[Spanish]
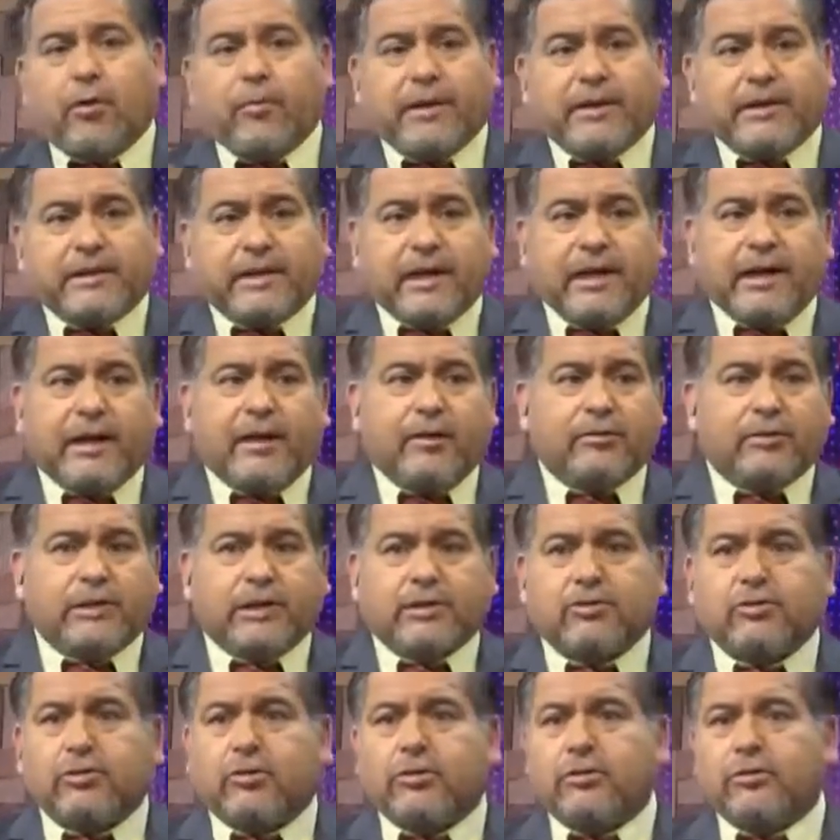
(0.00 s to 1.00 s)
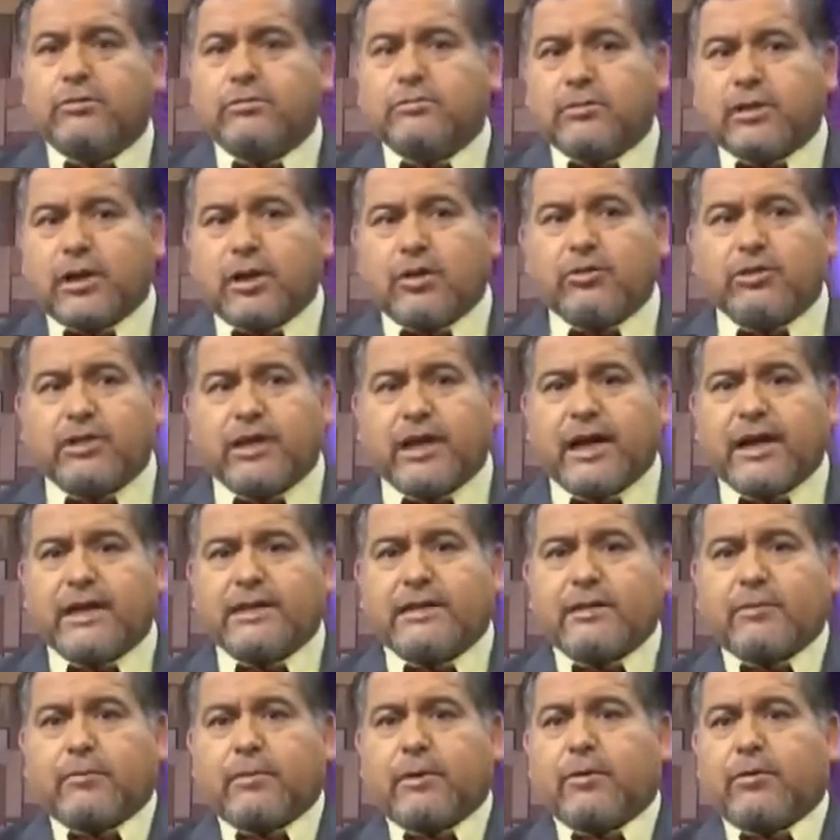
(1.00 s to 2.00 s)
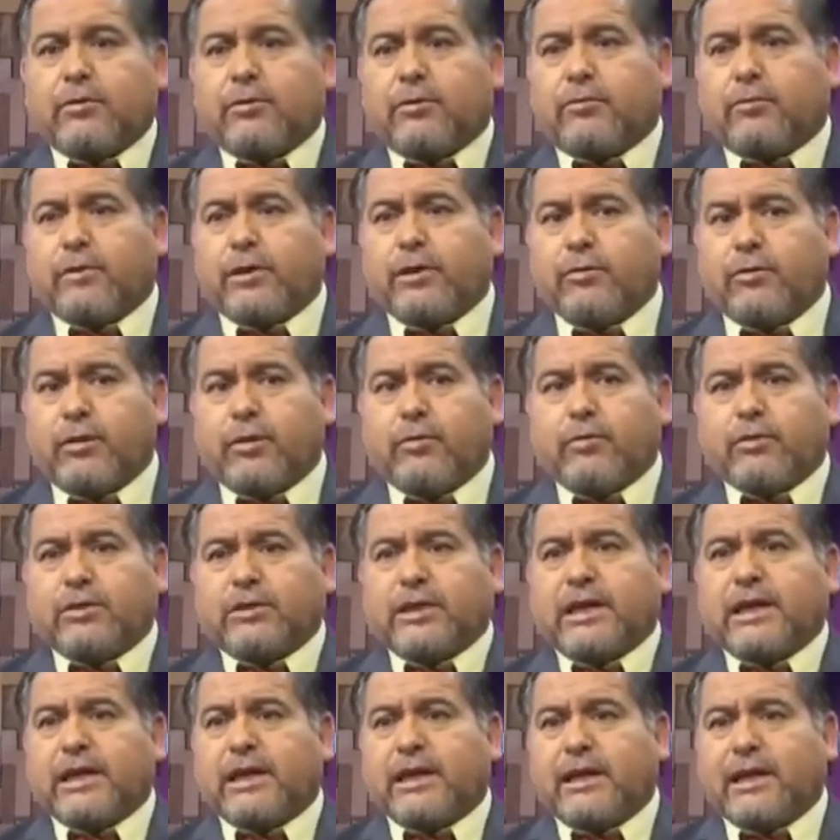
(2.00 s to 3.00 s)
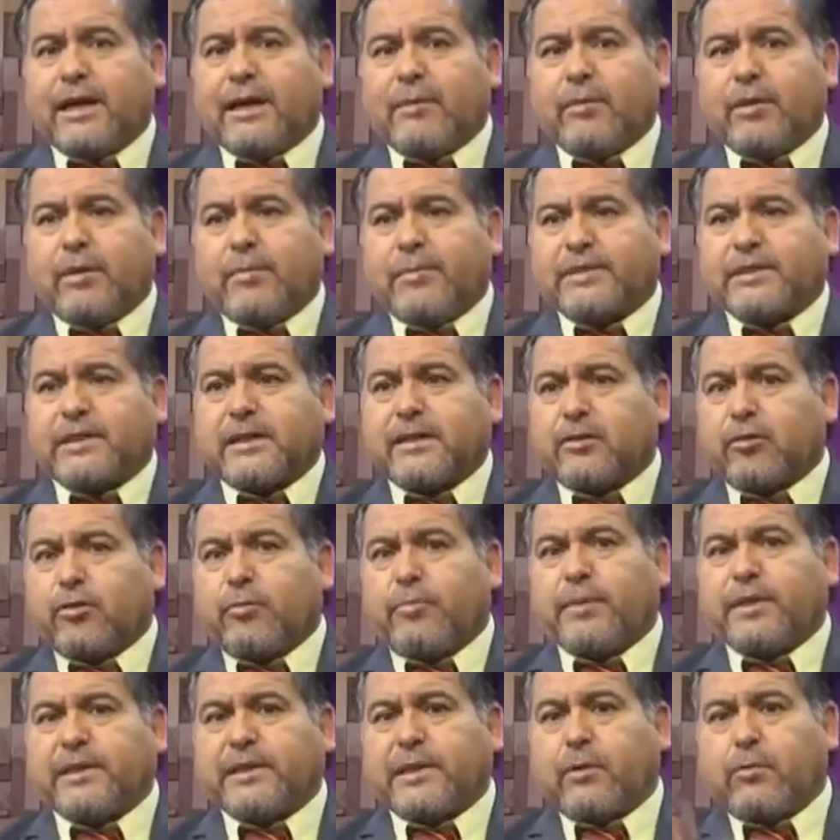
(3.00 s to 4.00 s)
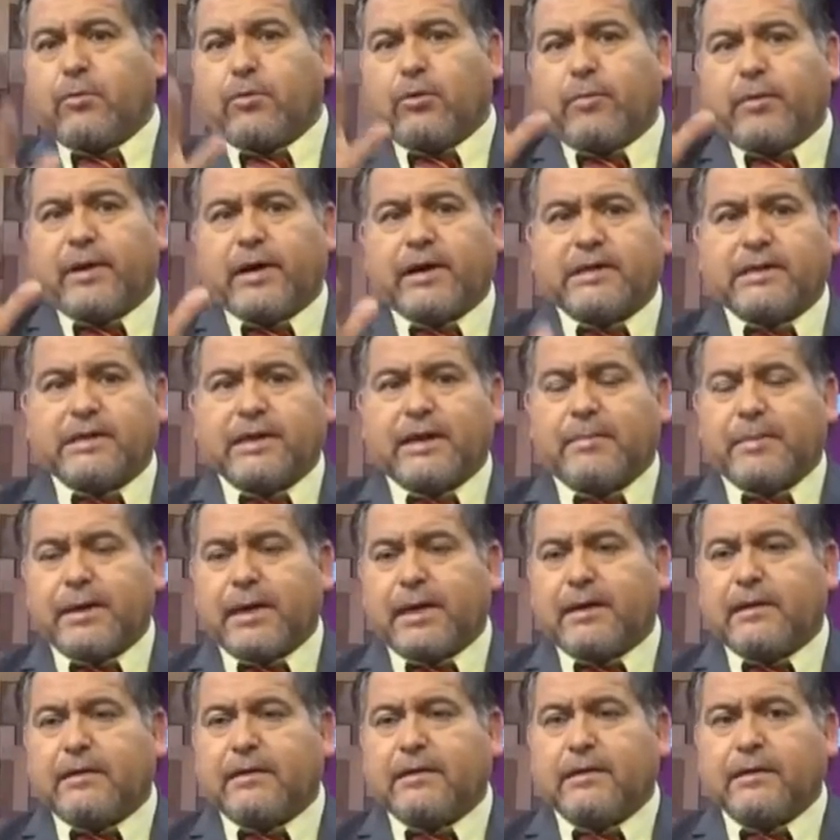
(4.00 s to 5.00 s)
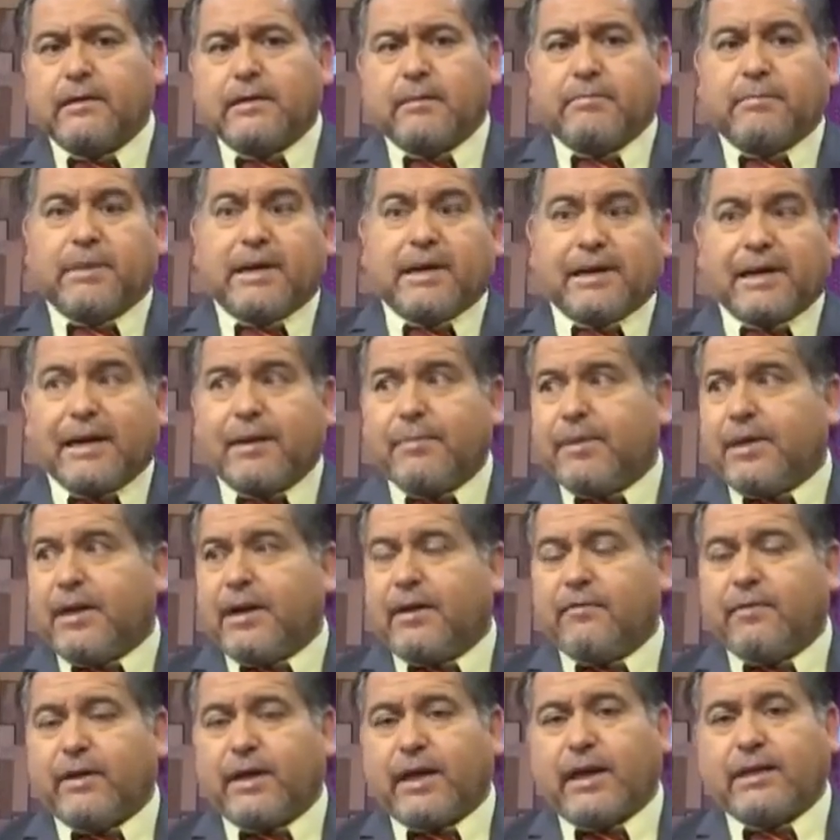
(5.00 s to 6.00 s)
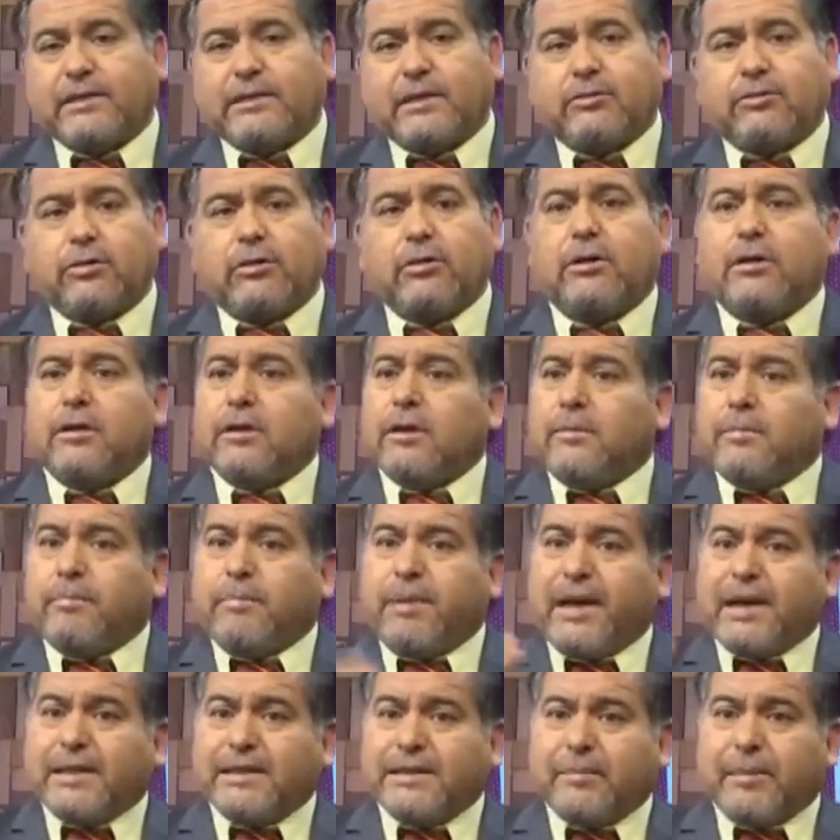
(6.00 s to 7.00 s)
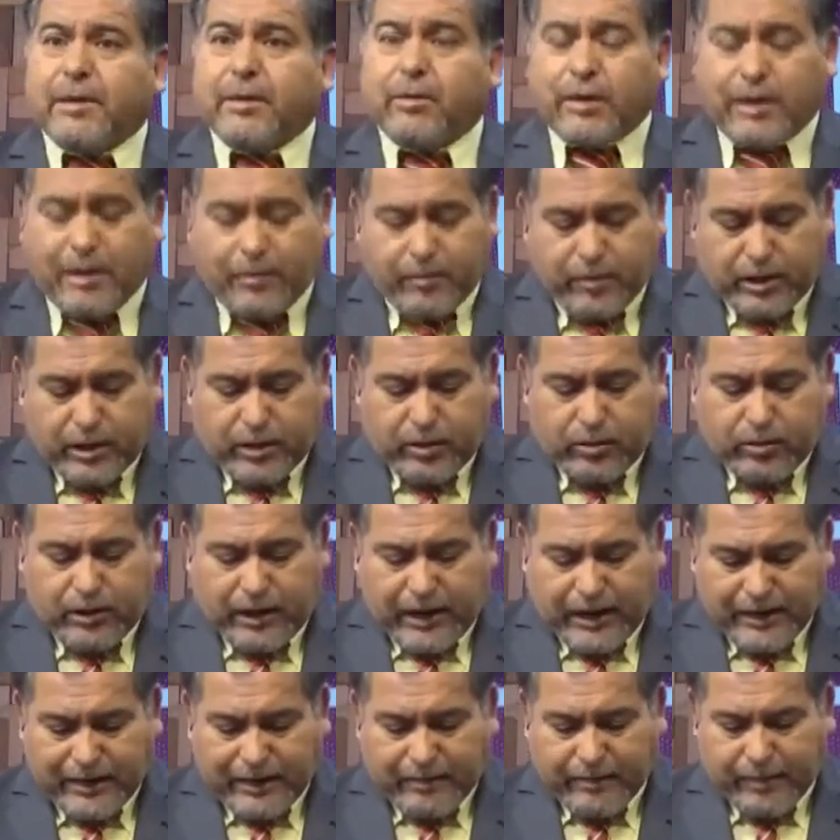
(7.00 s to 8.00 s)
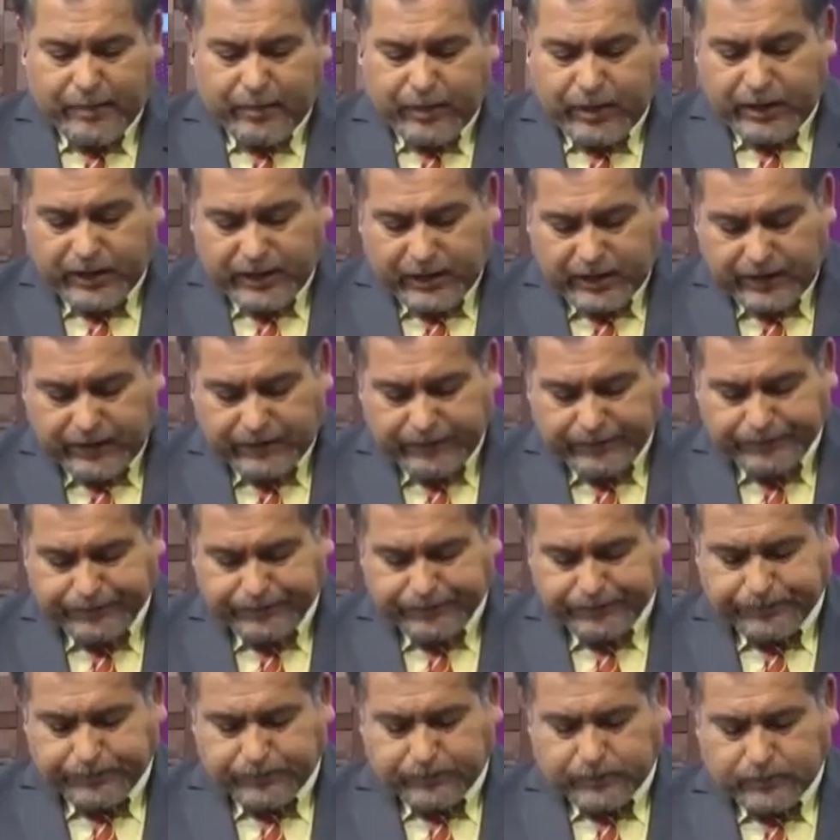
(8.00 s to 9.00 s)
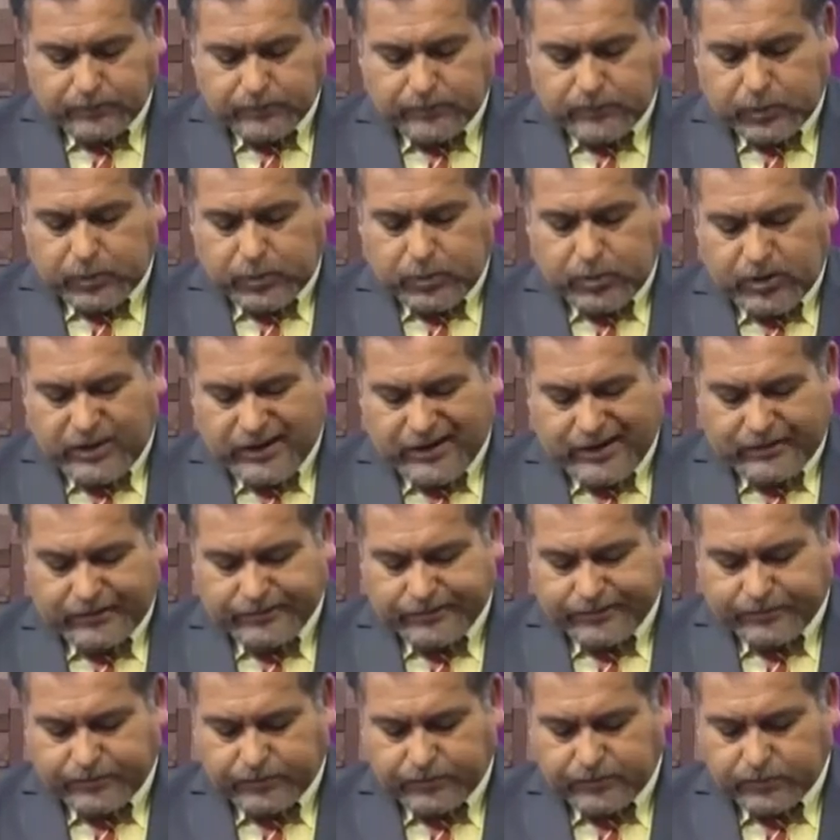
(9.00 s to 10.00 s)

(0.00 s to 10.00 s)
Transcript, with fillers: aumentar la dotación, que no se haga ese cuello de botella, digamos, de pasar de dos pistas a uno para que sea más, más rápida la fiscalización. Ver el tema de los camioneros. Alguien me pone aquí, un colega,